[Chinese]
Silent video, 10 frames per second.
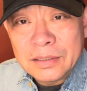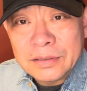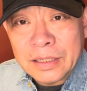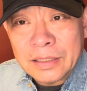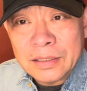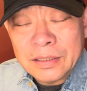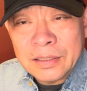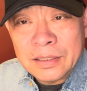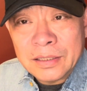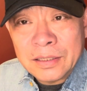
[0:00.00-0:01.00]
这
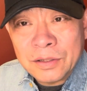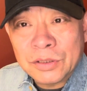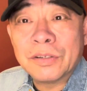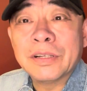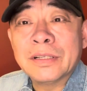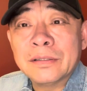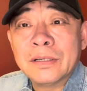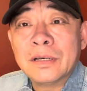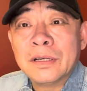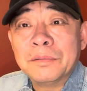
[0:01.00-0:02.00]
个，或者是
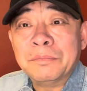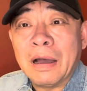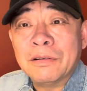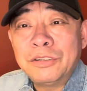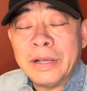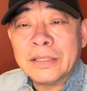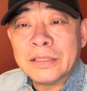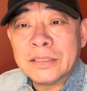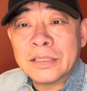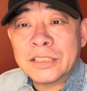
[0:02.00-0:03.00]
马文瑞的
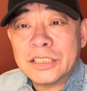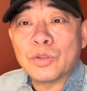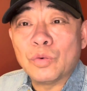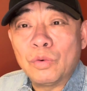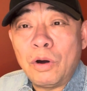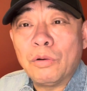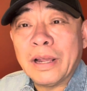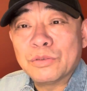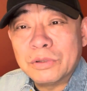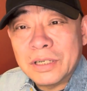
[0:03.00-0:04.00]
这个仕途后来
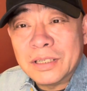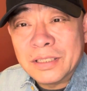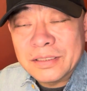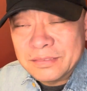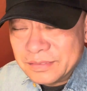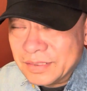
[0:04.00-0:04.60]
如何呢？